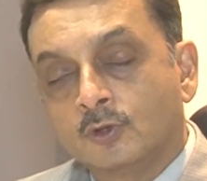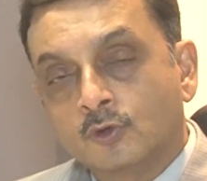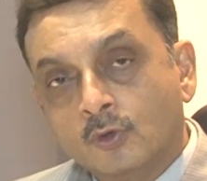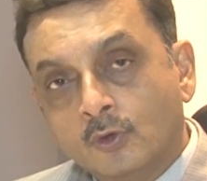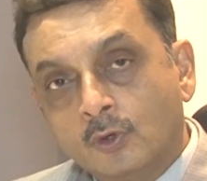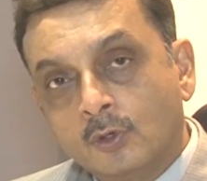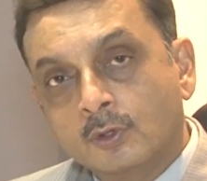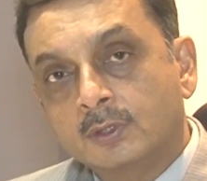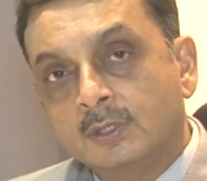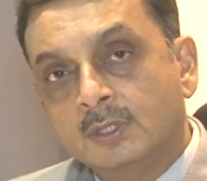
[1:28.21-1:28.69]

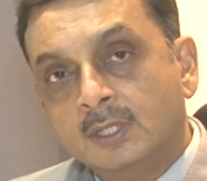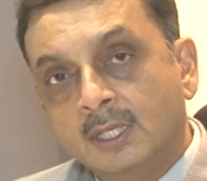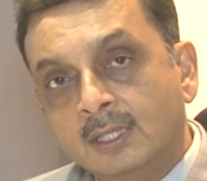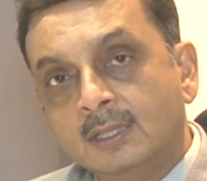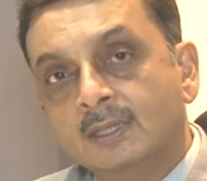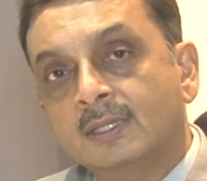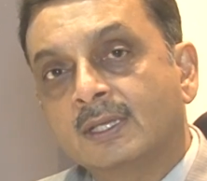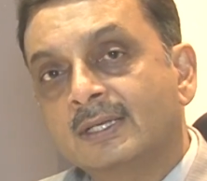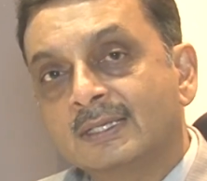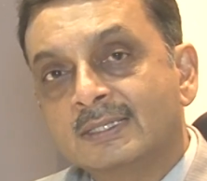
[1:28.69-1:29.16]
तो
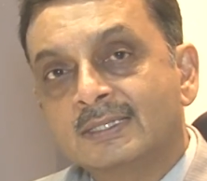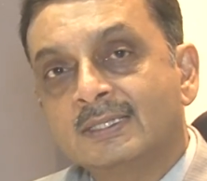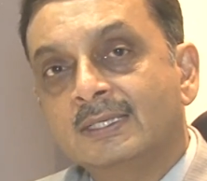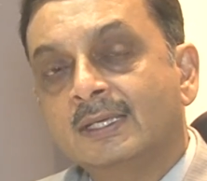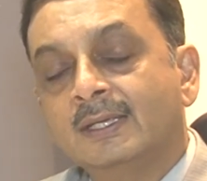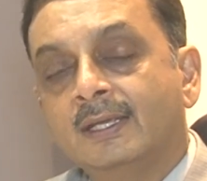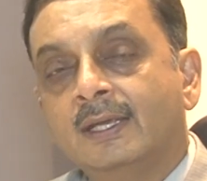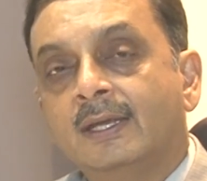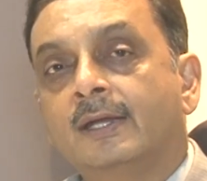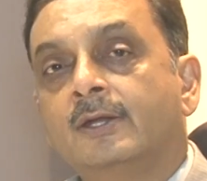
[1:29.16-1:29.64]
तीन तरह से
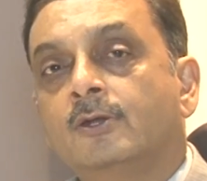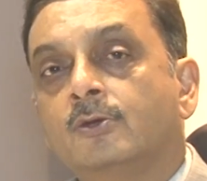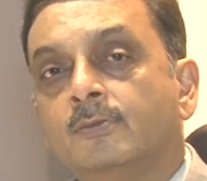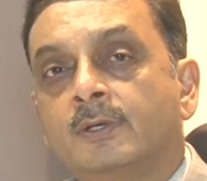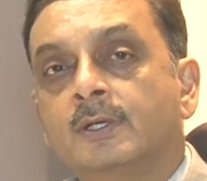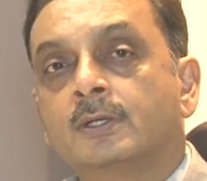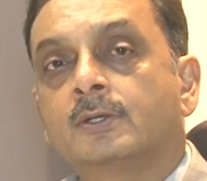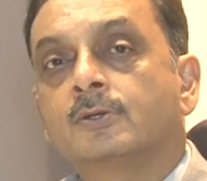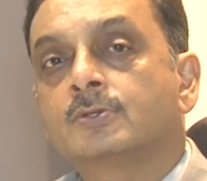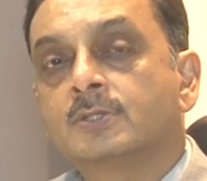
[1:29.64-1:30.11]
ये
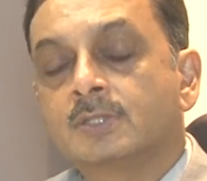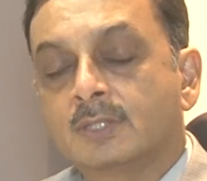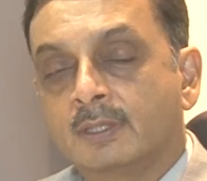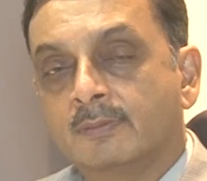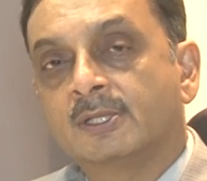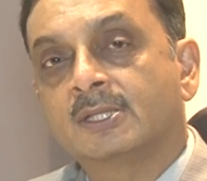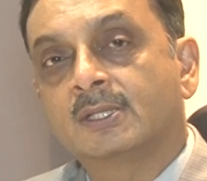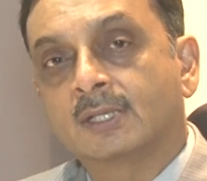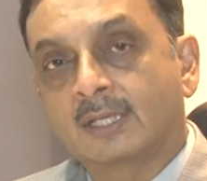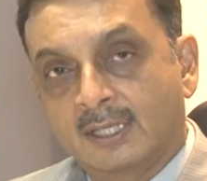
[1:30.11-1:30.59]
एंडोमेट्रियोसिस
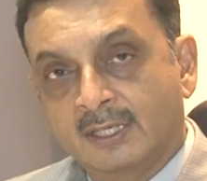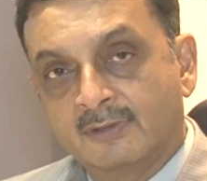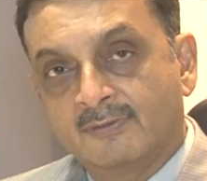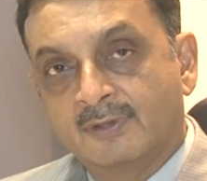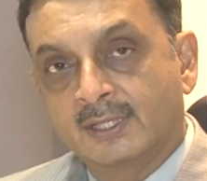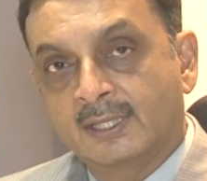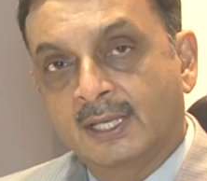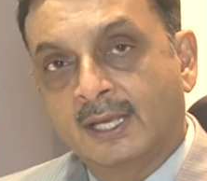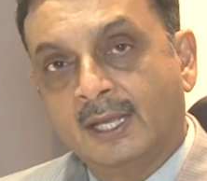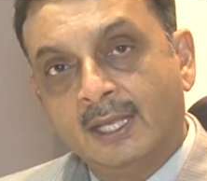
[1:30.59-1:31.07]
हमें तकलीफ
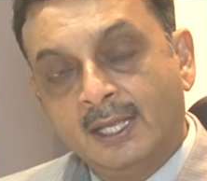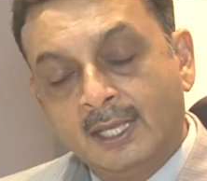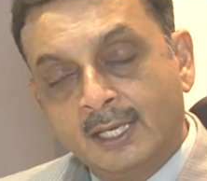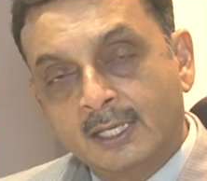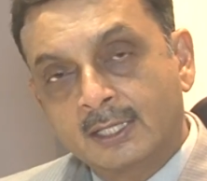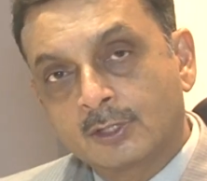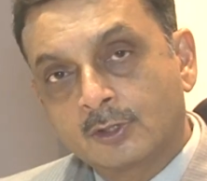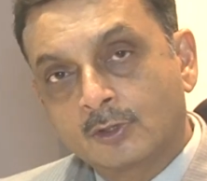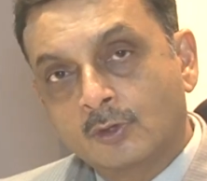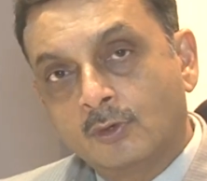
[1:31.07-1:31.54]
देता है
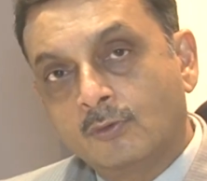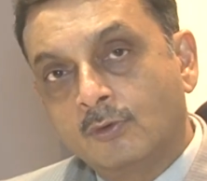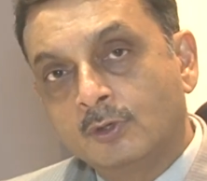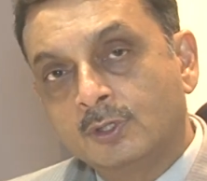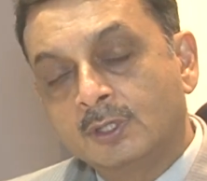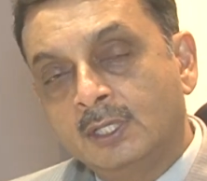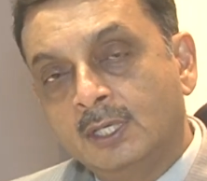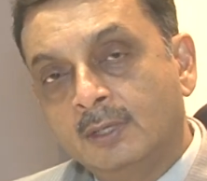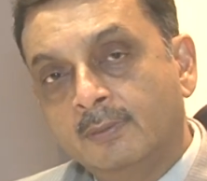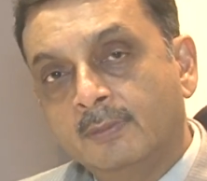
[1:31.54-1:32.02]
एक तो वो
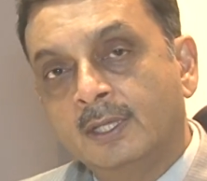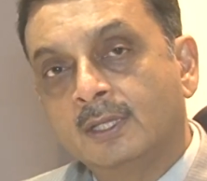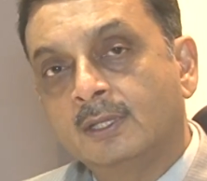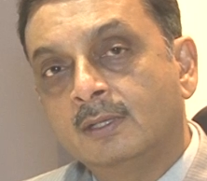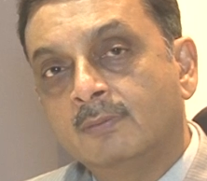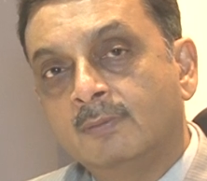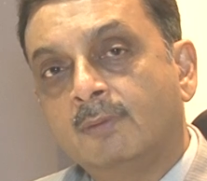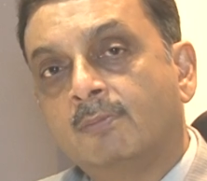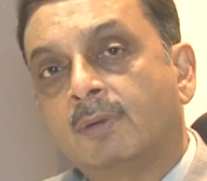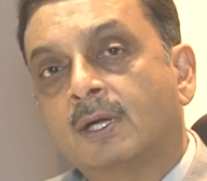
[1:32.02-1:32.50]
धीमे
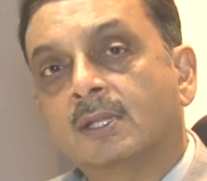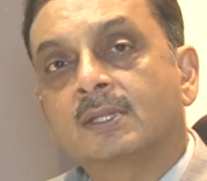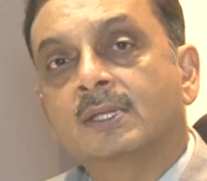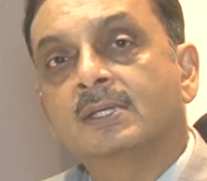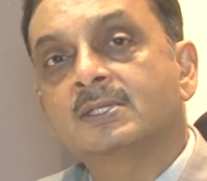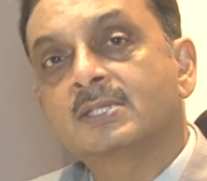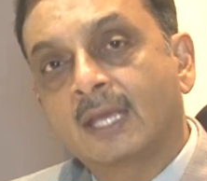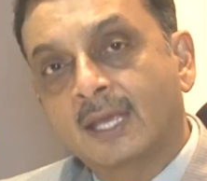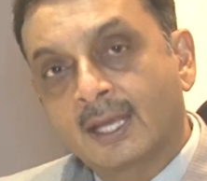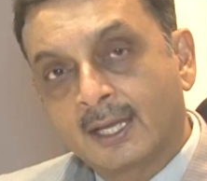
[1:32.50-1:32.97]
धीमे
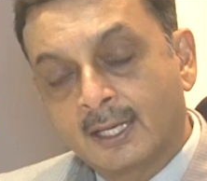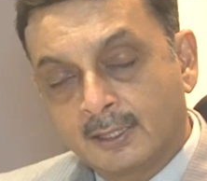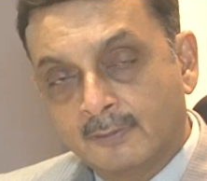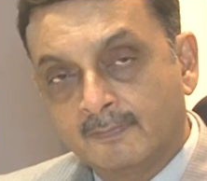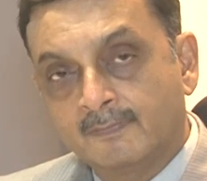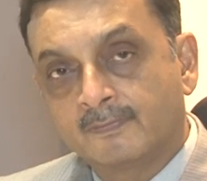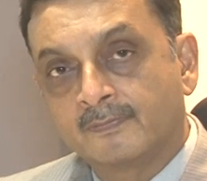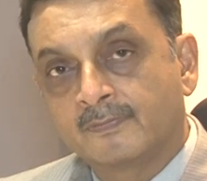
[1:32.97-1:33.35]
बढ़ते जाएगा